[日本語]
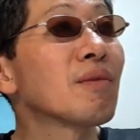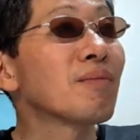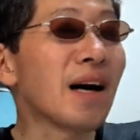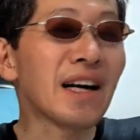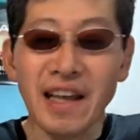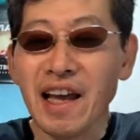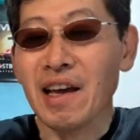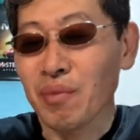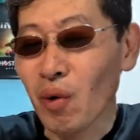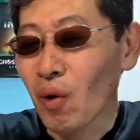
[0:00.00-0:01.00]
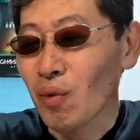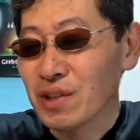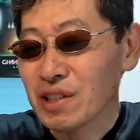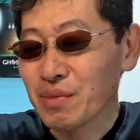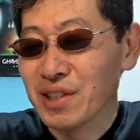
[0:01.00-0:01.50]
まあね、もう
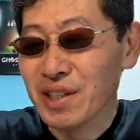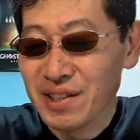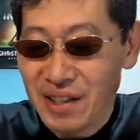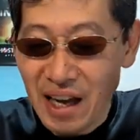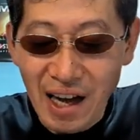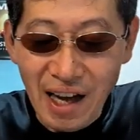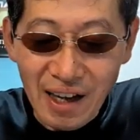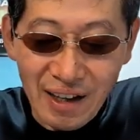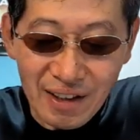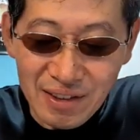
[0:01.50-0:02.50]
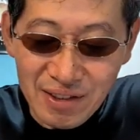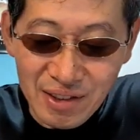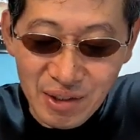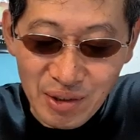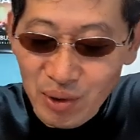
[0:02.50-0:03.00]
ムシムシした
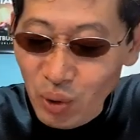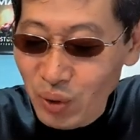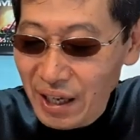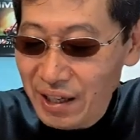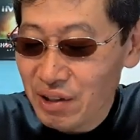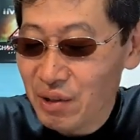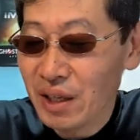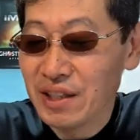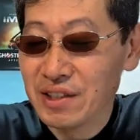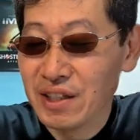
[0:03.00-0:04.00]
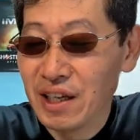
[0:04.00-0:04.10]
梅雨到来っていう感じ